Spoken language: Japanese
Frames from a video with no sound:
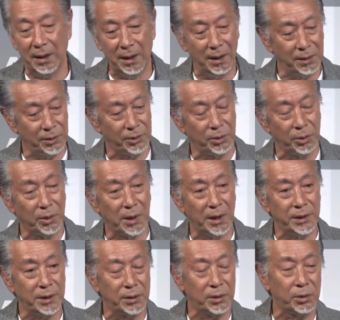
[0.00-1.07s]
早くその会
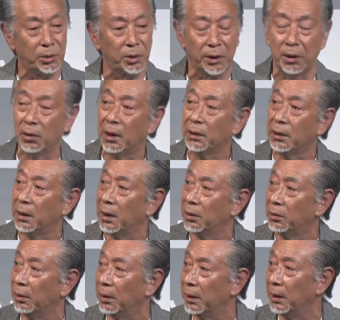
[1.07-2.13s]
社作っときゃよかったな
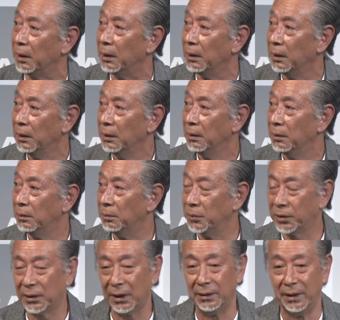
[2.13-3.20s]
とはね思っ
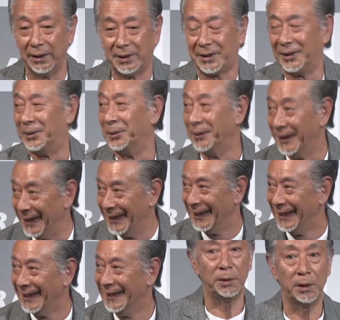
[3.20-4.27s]
たんですけどね
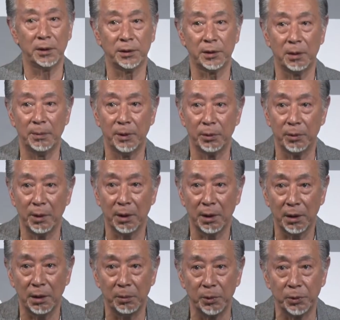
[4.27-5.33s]
皆様の
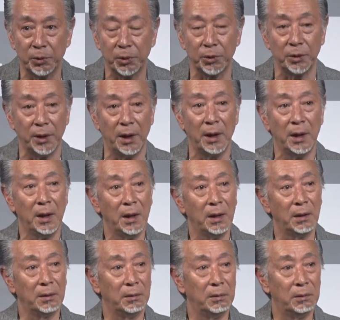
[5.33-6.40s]
中にも少しね、
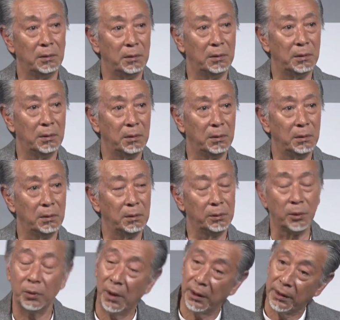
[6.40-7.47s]
あの
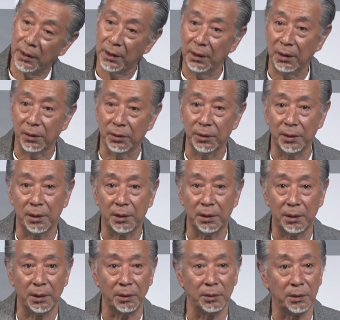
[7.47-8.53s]
音が聞きにくいっ
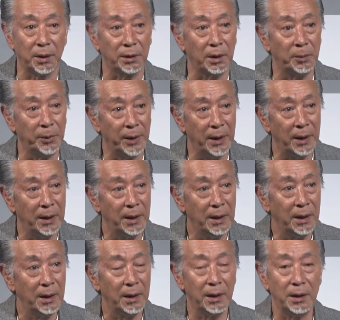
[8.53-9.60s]
ていう方もね
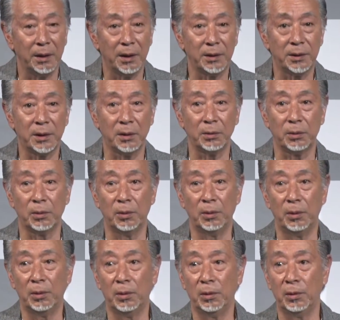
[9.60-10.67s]
いらっしゃると
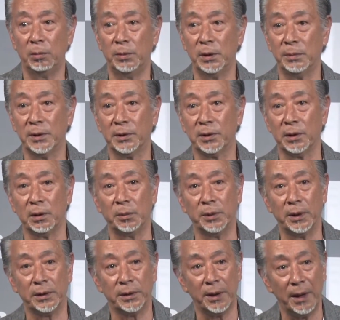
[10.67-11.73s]
思いますけども
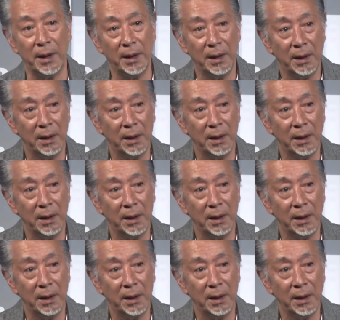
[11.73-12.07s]
ですね